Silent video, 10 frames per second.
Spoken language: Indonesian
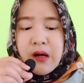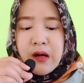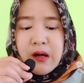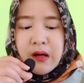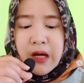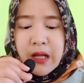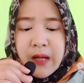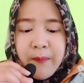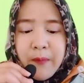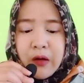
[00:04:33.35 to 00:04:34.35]
dalam
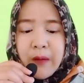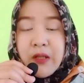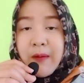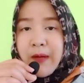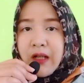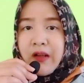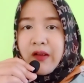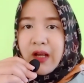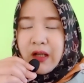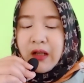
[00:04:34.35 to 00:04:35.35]
program jaminan
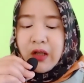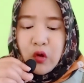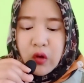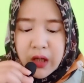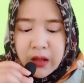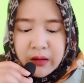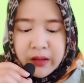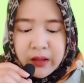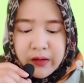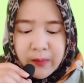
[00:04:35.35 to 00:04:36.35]
kesehatan nasional. Jadi
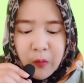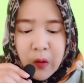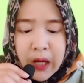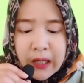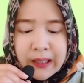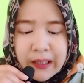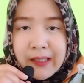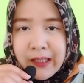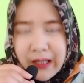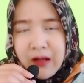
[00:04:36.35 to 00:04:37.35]
semua lini ya